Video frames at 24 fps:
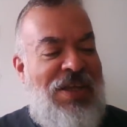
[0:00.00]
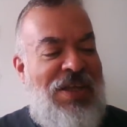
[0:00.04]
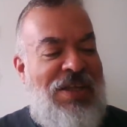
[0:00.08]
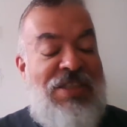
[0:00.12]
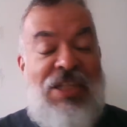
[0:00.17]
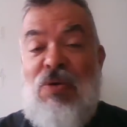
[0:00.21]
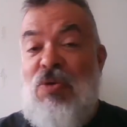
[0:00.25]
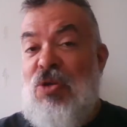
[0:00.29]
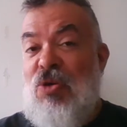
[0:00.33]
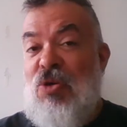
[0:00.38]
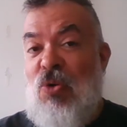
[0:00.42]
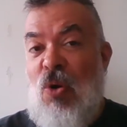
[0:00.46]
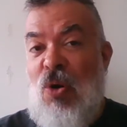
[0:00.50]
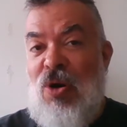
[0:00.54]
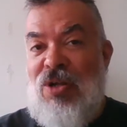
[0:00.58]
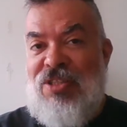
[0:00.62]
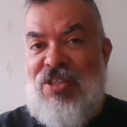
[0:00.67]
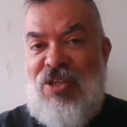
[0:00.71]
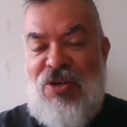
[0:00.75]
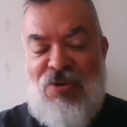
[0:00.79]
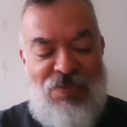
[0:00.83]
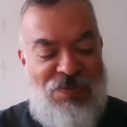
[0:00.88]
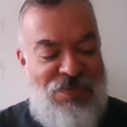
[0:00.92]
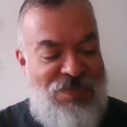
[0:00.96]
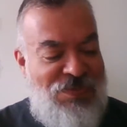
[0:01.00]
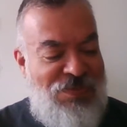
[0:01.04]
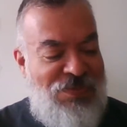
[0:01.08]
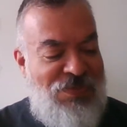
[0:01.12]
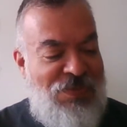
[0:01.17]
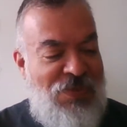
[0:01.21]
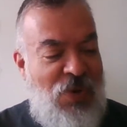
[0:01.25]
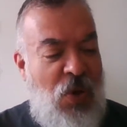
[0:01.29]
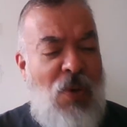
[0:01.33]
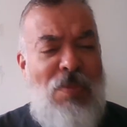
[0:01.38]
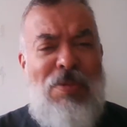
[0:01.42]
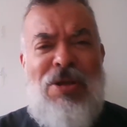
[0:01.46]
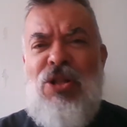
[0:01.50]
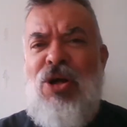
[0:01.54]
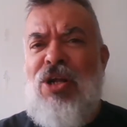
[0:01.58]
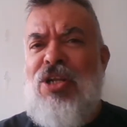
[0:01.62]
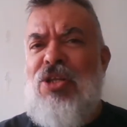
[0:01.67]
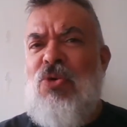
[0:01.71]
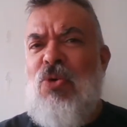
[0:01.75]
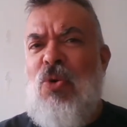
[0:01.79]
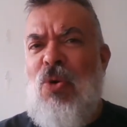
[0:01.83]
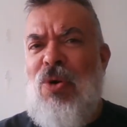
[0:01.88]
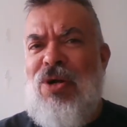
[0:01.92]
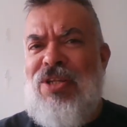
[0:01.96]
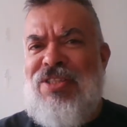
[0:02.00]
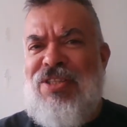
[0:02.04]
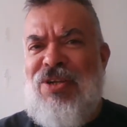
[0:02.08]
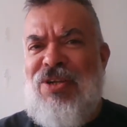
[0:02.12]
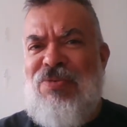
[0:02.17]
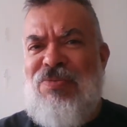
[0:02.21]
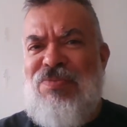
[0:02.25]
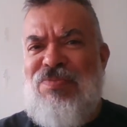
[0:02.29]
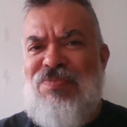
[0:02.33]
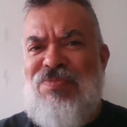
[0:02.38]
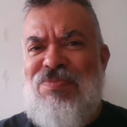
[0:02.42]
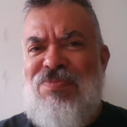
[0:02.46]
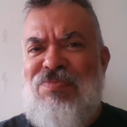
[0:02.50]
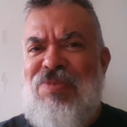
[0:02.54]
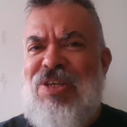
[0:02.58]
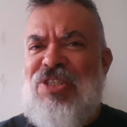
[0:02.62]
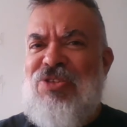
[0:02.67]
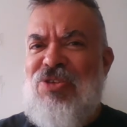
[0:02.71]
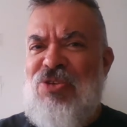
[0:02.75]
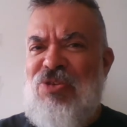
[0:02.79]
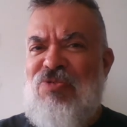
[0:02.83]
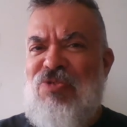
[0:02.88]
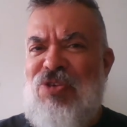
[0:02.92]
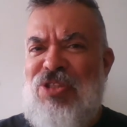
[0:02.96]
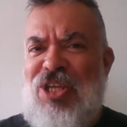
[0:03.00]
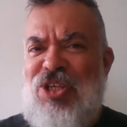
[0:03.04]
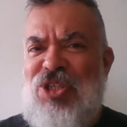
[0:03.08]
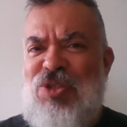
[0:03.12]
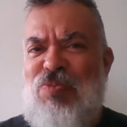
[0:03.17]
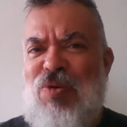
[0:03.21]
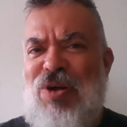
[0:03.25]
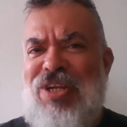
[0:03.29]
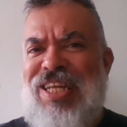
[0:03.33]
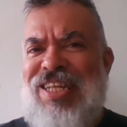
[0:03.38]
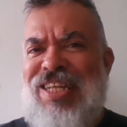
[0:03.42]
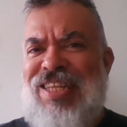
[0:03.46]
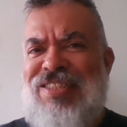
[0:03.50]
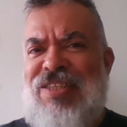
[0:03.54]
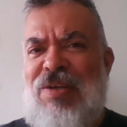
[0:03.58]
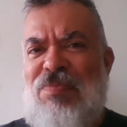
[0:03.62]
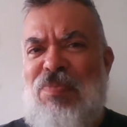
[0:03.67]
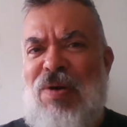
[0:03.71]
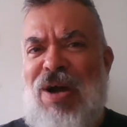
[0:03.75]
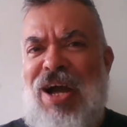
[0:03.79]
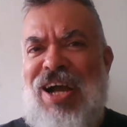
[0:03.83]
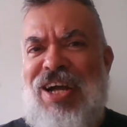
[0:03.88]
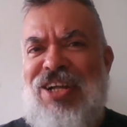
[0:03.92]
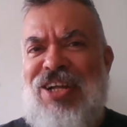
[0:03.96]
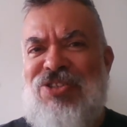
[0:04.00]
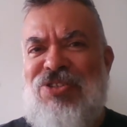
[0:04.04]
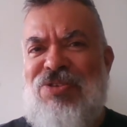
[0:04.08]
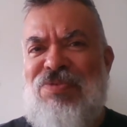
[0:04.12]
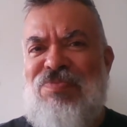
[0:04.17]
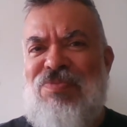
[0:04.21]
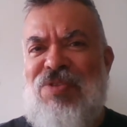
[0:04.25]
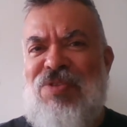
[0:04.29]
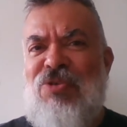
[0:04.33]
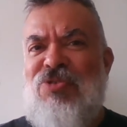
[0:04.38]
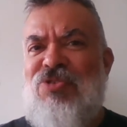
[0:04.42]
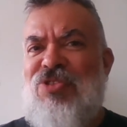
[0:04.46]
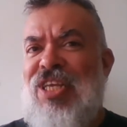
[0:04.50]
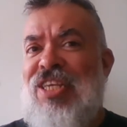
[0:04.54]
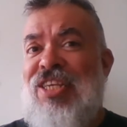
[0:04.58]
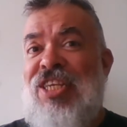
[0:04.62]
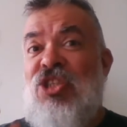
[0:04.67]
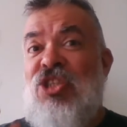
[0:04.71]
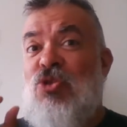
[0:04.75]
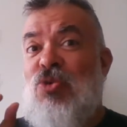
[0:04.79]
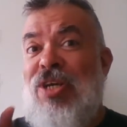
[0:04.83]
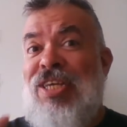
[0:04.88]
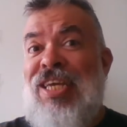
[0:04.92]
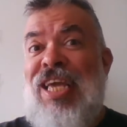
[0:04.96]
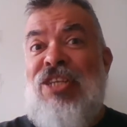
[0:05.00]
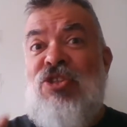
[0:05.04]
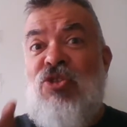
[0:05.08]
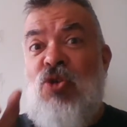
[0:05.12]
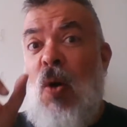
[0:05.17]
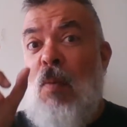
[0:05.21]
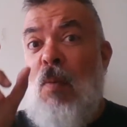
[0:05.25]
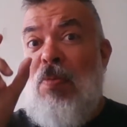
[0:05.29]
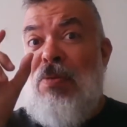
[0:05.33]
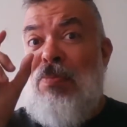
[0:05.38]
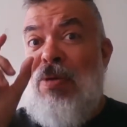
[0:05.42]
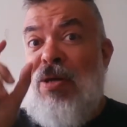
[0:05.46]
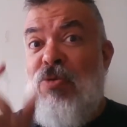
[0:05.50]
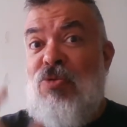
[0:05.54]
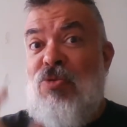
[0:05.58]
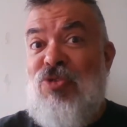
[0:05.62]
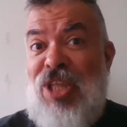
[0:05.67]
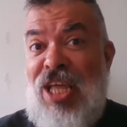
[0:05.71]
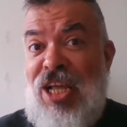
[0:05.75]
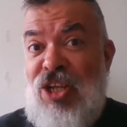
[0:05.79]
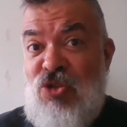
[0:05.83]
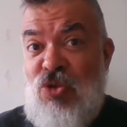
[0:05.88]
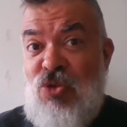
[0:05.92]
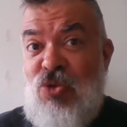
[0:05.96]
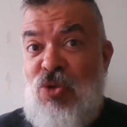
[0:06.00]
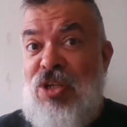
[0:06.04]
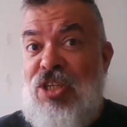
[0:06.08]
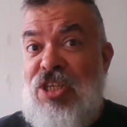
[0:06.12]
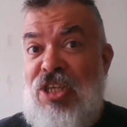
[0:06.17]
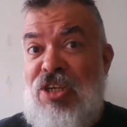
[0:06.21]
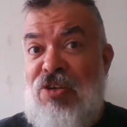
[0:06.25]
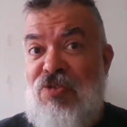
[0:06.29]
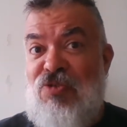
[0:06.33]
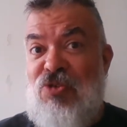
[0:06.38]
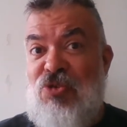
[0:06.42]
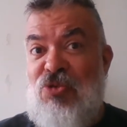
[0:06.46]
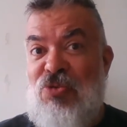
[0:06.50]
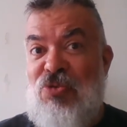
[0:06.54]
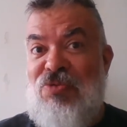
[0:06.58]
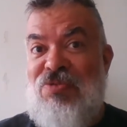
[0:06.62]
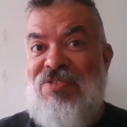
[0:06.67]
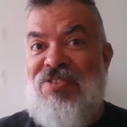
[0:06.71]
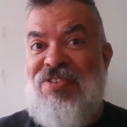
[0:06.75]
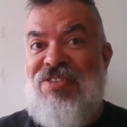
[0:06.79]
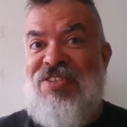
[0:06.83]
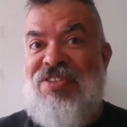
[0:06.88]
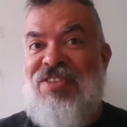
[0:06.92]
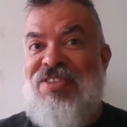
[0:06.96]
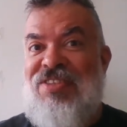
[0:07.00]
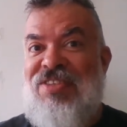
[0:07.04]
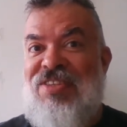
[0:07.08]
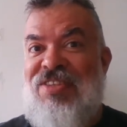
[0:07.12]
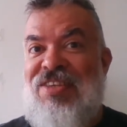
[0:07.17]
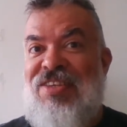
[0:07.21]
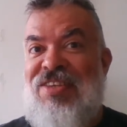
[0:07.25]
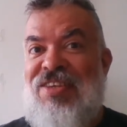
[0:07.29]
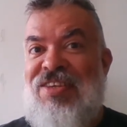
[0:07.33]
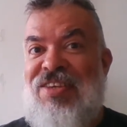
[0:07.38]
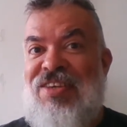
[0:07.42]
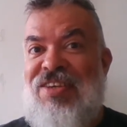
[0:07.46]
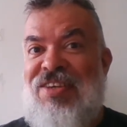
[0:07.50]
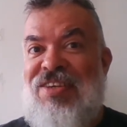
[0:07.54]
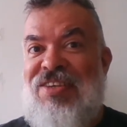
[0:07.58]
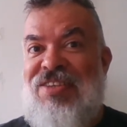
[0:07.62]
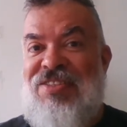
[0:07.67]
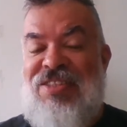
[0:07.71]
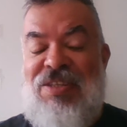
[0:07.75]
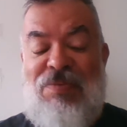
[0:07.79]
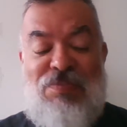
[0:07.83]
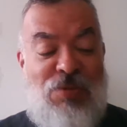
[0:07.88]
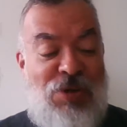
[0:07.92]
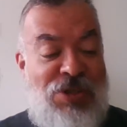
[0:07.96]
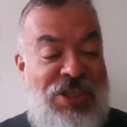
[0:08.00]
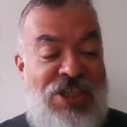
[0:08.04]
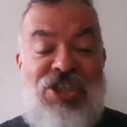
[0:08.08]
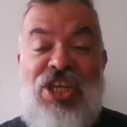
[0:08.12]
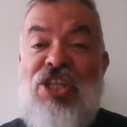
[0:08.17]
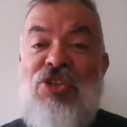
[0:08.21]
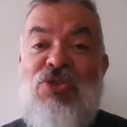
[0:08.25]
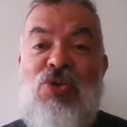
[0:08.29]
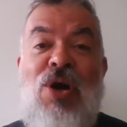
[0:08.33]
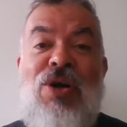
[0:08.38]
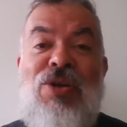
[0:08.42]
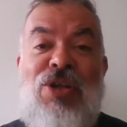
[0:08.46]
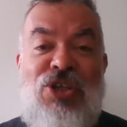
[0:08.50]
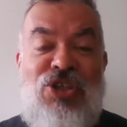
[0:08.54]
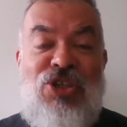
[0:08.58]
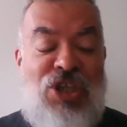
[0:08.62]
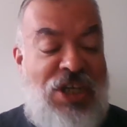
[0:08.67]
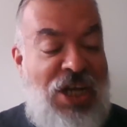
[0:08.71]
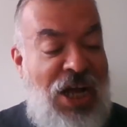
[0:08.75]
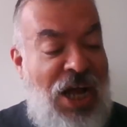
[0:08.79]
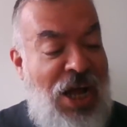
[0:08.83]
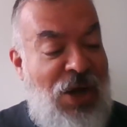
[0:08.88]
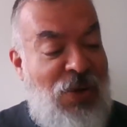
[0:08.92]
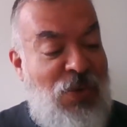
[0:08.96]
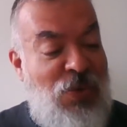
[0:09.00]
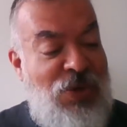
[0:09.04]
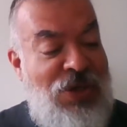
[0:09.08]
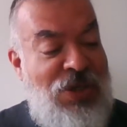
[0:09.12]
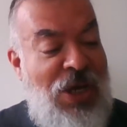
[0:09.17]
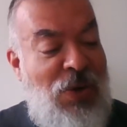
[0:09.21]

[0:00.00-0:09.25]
Não encontram, ou melhor, encontram, mas eu não vou dar spoiler nessa parte. Eu sei que isso aí é só o primeiro terço do livro. Depois eles retornam a Chicago.